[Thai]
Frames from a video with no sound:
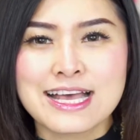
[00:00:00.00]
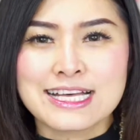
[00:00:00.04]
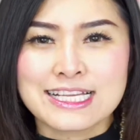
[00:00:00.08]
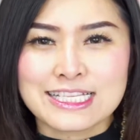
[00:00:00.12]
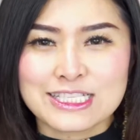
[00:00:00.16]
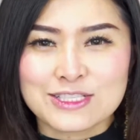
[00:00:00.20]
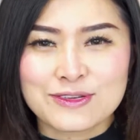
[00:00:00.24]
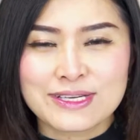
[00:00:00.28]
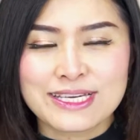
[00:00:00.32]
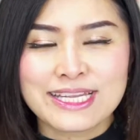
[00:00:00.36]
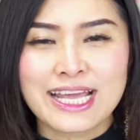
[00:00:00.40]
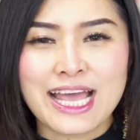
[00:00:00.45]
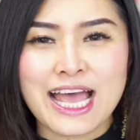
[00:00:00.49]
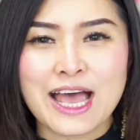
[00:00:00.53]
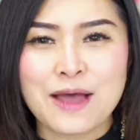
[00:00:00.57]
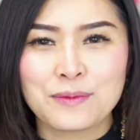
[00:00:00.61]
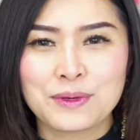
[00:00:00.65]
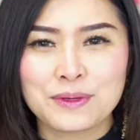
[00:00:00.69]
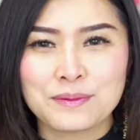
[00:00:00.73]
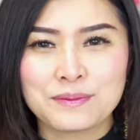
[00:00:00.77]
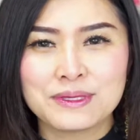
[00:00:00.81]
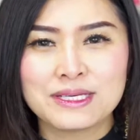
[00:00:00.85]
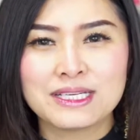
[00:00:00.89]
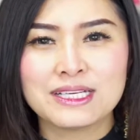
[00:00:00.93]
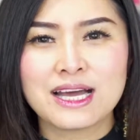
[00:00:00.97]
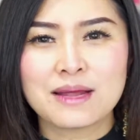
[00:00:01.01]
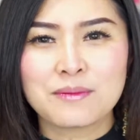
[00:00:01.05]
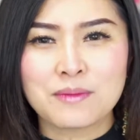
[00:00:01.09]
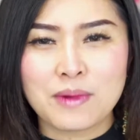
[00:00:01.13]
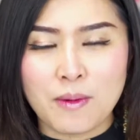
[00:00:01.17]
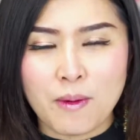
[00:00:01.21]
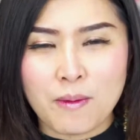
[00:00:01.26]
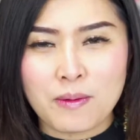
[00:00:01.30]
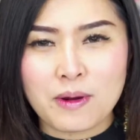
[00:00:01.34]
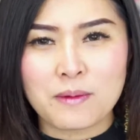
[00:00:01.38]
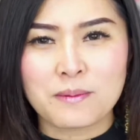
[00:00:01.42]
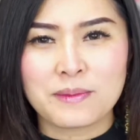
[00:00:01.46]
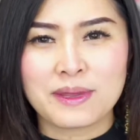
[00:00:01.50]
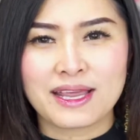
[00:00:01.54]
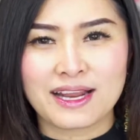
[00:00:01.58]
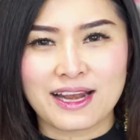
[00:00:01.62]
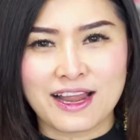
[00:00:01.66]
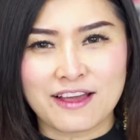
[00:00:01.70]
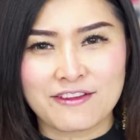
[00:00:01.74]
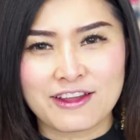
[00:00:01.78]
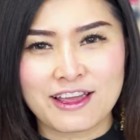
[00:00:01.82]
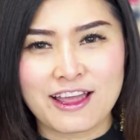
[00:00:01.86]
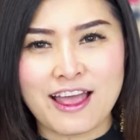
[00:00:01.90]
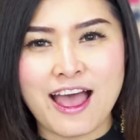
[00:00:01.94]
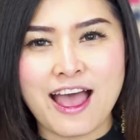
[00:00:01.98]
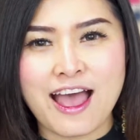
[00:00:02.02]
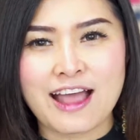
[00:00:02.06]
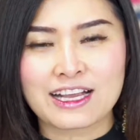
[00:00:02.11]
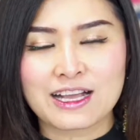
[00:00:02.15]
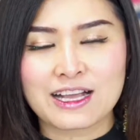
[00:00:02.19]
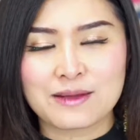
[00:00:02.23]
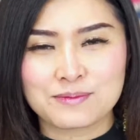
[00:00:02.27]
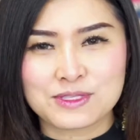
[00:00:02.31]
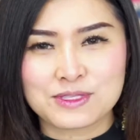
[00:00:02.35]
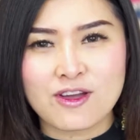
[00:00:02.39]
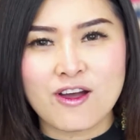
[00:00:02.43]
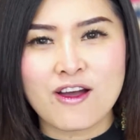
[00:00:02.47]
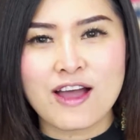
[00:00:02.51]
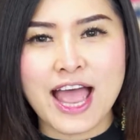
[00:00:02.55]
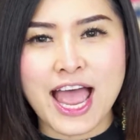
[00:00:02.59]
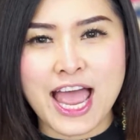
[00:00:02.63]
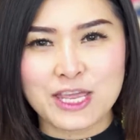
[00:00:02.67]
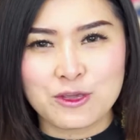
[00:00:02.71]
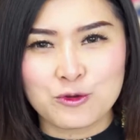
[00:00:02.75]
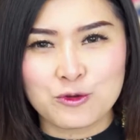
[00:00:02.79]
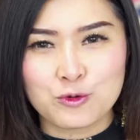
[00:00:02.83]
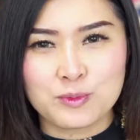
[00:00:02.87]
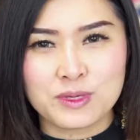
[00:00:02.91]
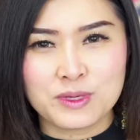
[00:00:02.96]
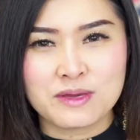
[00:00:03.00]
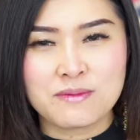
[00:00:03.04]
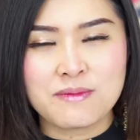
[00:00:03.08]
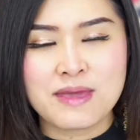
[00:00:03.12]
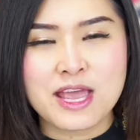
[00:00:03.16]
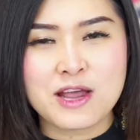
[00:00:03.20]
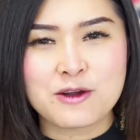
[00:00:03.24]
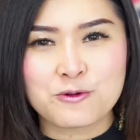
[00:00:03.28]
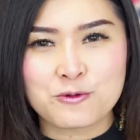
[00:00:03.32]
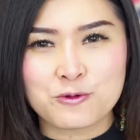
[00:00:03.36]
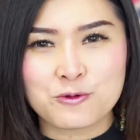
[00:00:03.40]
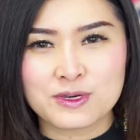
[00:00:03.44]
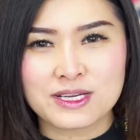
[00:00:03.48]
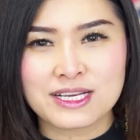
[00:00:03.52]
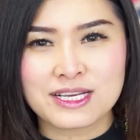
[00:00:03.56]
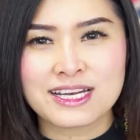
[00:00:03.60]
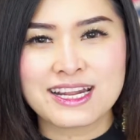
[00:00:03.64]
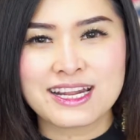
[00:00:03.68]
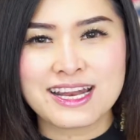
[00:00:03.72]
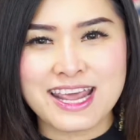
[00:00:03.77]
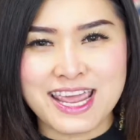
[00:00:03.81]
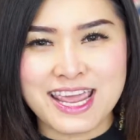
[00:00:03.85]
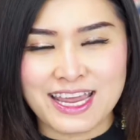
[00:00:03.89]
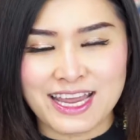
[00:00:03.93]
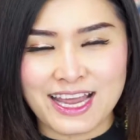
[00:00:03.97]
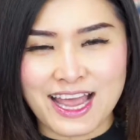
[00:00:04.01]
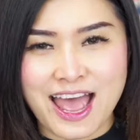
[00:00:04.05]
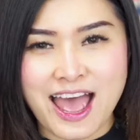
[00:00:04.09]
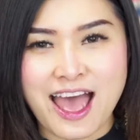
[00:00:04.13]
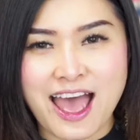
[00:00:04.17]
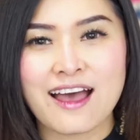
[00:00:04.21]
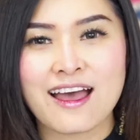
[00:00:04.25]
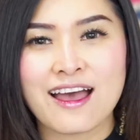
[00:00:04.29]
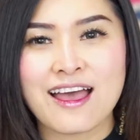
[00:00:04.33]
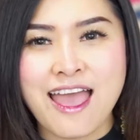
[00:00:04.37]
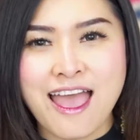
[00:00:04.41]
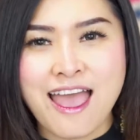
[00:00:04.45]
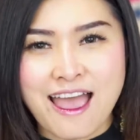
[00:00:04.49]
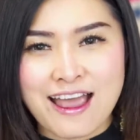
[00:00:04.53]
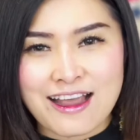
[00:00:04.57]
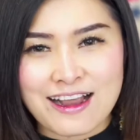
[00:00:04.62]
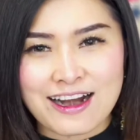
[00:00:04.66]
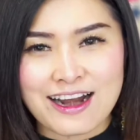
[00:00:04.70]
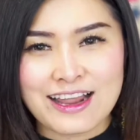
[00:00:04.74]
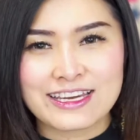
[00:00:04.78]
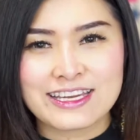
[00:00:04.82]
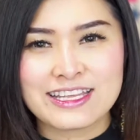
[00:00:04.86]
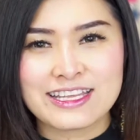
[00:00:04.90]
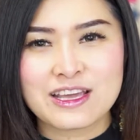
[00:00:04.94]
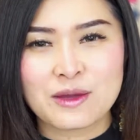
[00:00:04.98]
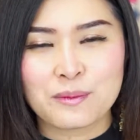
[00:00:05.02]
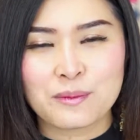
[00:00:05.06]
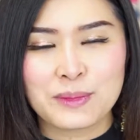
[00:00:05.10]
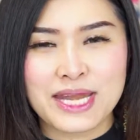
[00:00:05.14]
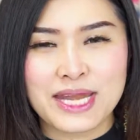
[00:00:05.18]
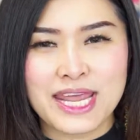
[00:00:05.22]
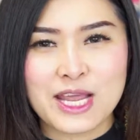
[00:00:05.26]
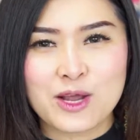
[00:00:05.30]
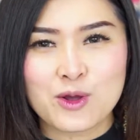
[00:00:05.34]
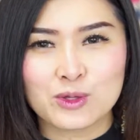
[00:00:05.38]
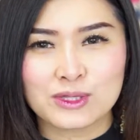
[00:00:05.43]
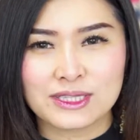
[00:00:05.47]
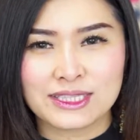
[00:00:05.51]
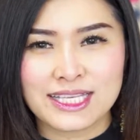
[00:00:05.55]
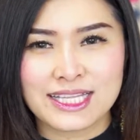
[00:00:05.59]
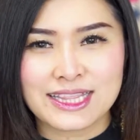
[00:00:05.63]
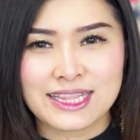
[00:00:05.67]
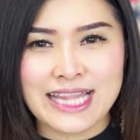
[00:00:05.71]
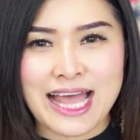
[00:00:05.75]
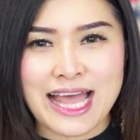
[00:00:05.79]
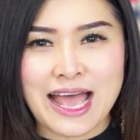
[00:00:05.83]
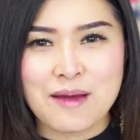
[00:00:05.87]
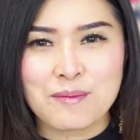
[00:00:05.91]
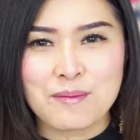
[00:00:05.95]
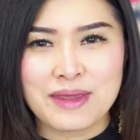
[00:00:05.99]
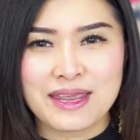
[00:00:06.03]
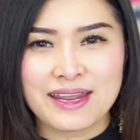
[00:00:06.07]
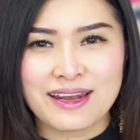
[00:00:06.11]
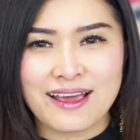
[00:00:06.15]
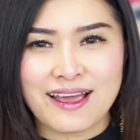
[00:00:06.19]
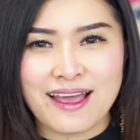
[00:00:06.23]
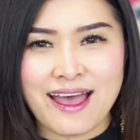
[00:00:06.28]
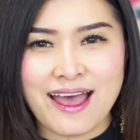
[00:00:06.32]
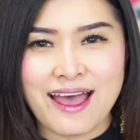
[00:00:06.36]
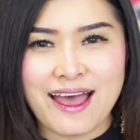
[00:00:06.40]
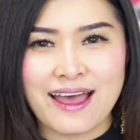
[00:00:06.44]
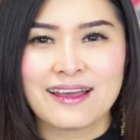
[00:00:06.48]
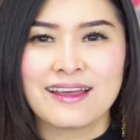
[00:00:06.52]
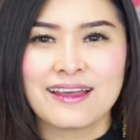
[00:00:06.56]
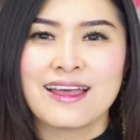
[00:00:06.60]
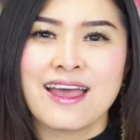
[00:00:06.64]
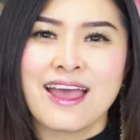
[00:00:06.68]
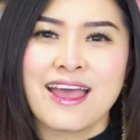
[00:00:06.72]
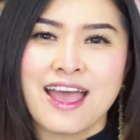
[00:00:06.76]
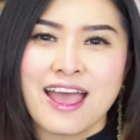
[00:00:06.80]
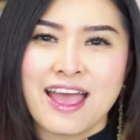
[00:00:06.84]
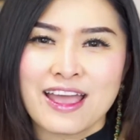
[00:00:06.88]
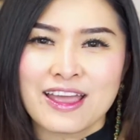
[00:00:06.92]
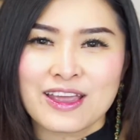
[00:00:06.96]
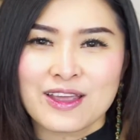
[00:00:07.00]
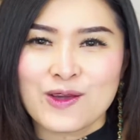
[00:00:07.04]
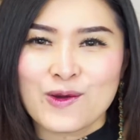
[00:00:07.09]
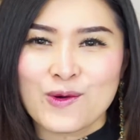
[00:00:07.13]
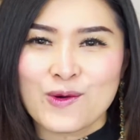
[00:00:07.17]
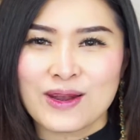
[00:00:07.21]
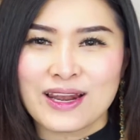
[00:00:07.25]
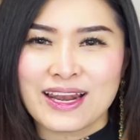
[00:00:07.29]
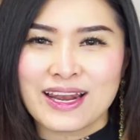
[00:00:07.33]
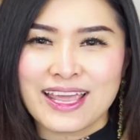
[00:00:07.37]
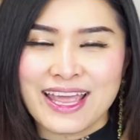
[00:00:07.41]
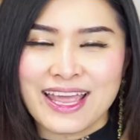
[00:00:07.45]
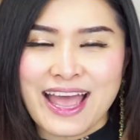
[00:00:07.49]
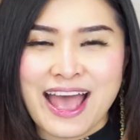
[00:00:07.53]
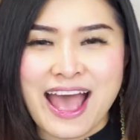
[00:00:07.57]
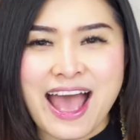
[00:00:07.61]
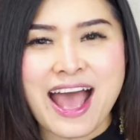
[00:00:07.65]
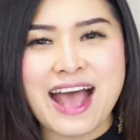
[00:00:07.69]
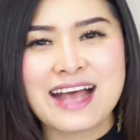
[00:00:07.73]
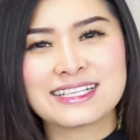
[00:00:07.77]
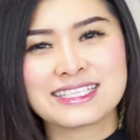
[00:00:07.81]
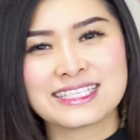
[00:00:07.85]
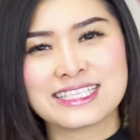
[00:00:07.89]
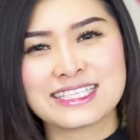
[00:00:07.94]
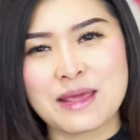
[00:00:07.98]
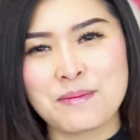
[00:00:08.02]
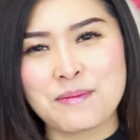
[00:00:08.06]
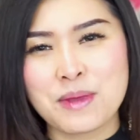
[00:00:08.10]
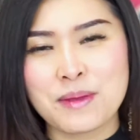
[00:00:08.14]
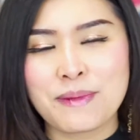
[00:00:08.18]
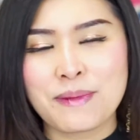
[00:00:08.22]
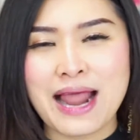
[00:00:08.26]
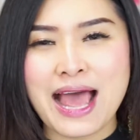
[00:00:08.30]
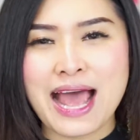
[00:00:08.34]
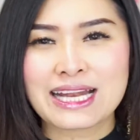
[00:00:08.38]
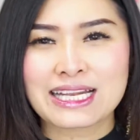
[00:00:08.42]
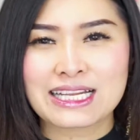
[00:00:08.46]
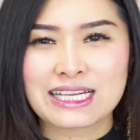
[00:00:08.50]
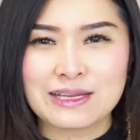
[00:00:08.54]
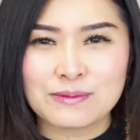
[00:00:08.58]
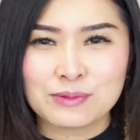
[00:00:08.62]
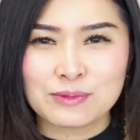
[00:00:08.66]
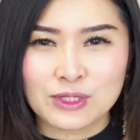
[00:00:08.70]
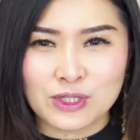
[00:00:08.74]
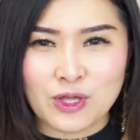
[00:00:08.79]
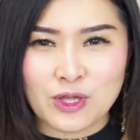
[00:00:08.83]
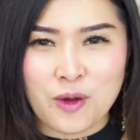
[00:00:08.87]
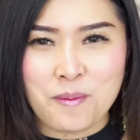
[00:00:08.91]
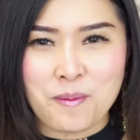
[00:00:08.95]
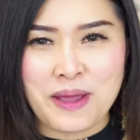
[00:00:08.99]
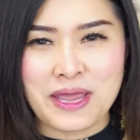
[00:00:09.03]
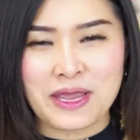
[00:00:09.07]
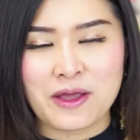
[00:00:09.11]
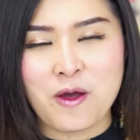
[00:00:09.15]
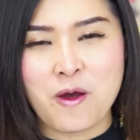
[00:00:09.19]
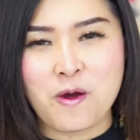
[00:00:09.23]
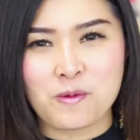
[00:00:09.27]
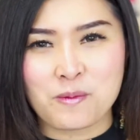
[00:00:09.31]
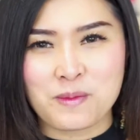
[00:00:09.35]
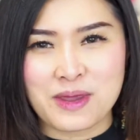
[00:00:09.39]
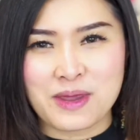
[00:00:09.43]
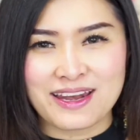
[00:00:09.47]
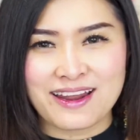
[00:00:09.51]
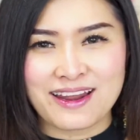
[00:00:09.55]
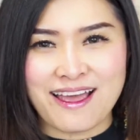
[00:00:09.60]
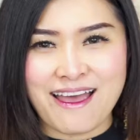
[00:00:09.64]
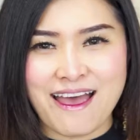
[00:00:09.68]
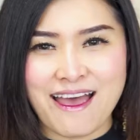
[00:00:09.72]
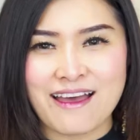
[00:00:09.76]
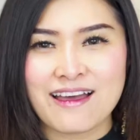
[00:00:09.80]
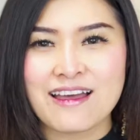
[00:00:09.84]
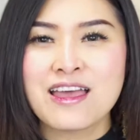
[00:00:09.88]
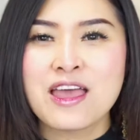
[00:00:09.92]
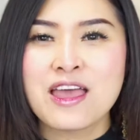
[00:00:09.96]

สวัสดีค่ะเพื่อนๆ มาพบกับเมย์แล้วนะคะ กับช่องอายุมิเมรูเนอร์นั่นเองค่ะ ใครที่ยังไม่ได้กดติดตามเมย์นะคะ กดเลยค่ะ จะได้ไม่พลาดคลิปต่อๆไปของเมย์นะคะ